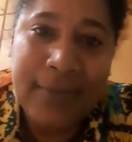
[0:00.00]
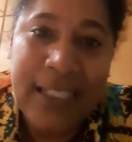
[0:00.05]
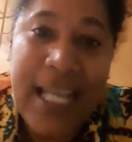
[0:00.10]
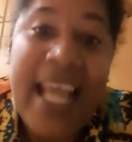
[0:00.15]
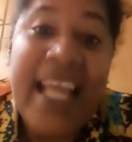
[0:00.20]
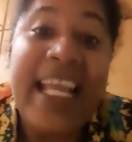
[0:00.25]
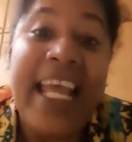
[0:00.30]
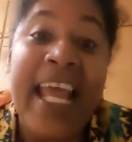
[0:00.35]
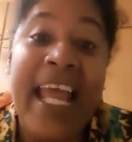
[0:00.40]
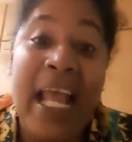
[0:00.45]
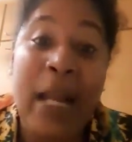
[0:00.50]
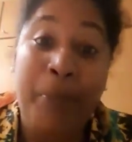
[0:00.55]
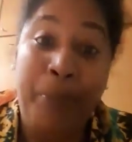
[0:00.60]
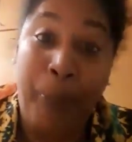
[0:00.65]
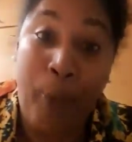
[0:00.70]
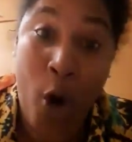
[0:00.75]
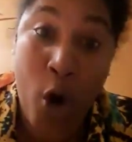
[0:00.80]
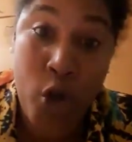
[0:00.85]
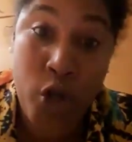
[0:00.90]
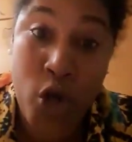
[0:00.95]
que es el
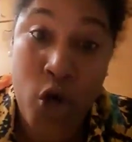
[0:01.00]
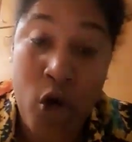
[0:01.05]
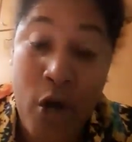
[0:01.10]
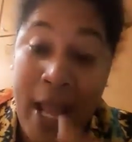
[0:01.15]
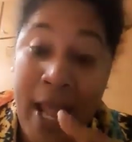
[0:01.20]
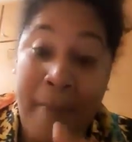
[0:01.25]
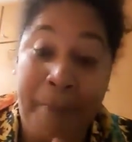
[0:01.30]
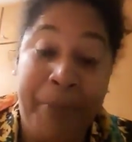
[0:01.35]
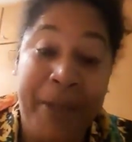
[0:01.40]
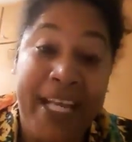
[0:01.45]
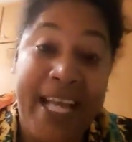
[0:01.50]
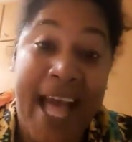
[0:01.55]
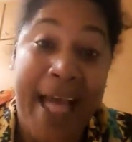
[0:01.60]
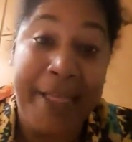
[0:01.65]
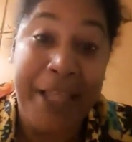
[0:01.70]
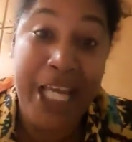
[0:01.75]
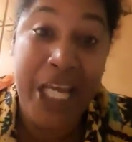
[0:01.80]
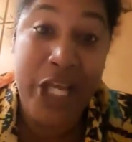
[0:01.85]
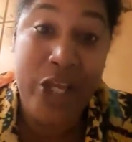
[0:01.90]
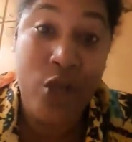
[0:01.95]
pollo, el
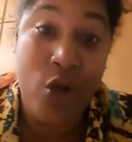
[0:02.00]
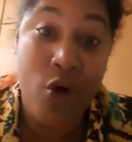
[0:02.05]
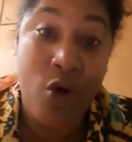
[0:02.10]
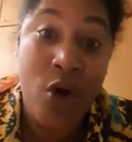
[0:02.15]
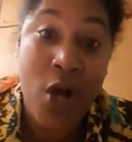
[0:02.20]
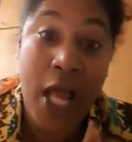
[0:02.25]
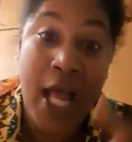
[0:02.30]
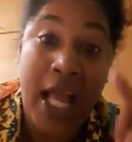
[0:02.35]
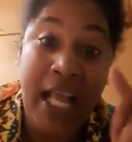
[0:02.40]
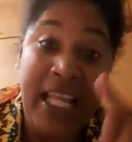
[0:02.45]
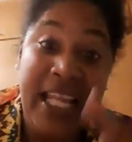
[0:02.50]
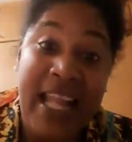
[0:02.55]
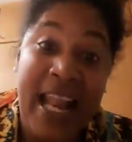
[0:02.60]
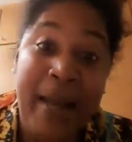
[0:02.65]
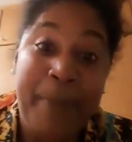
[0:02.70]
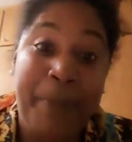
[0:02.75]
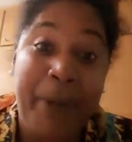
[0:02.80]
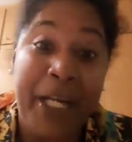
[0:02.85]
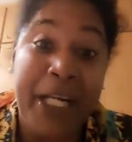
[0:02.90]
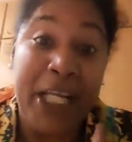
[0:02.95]
picadillo y
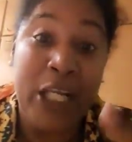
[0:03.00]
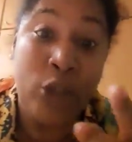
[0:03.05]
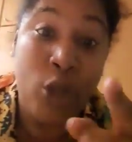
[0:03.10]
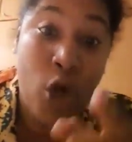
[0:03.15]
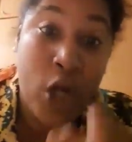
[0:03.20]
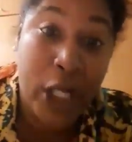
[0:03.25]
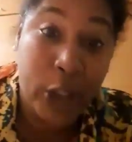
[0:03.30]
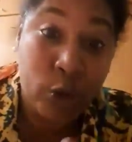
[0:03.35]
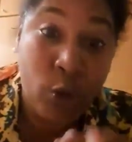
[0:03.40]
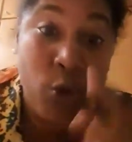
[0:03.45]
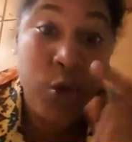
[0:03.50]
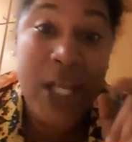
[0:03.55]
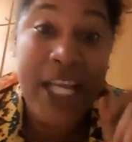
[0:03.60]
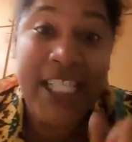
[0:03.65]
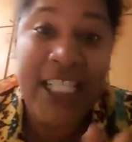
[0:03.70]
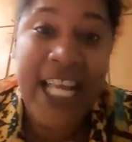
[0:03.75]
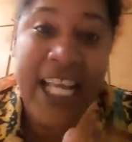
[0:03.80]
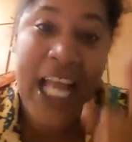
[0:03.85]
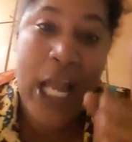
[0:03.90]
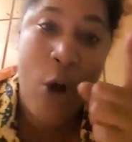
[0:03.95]
el perrito que tú
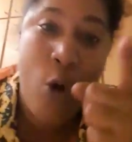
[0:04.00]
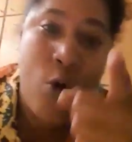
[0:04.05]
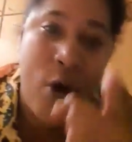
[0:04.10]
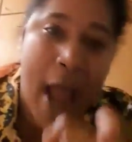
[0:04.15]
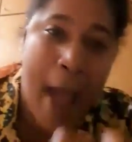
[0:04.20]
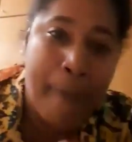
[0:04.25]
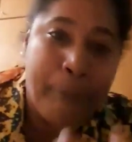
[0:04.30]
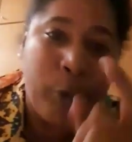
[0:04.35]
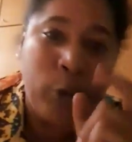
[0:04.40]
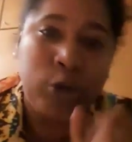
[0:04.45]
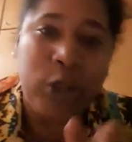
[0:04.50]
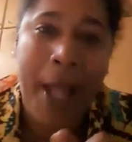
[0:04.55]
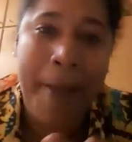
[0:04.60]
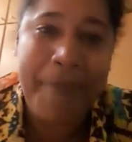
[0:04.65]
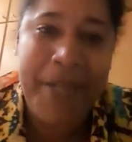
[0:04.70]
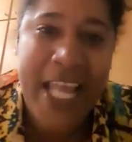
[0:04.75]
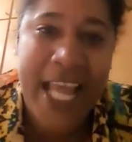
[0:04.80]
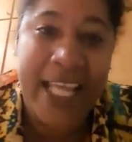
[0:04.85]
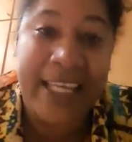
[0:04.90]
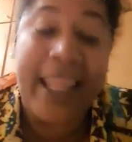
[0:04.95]
dices que es una puta
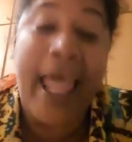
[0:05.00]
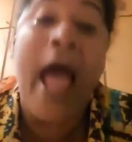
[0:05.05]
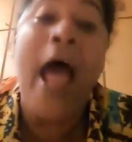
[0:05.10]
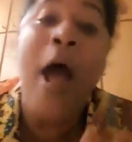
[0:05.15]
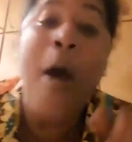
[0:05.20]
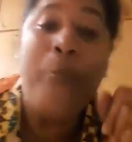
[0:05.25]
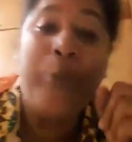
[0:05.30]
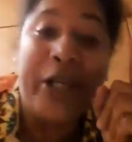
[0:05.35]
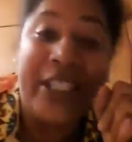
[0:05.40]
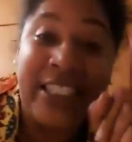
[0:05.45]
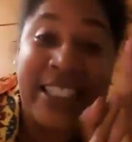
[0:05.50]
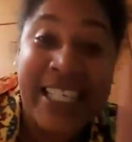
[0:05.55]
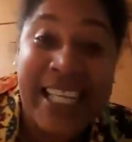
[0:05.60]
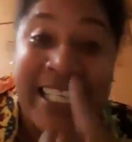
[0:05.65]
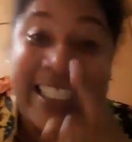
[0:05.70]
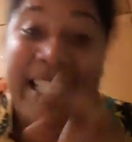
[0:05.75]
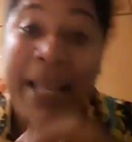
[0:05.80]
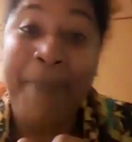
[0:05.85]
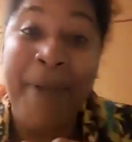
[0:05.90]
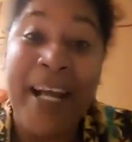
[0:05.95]
mierda. Pues que
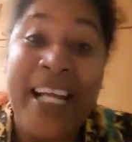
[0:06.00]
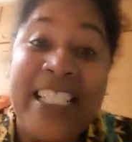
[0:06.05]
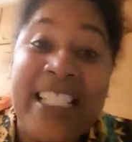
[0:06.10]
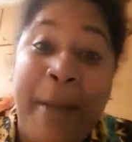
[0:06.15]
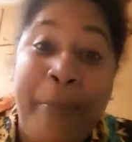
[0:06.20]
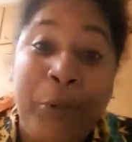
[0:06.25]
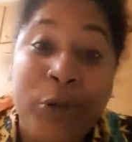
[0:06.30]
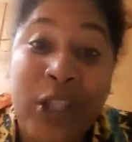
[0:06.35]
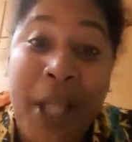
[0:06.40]
sepa que esa puta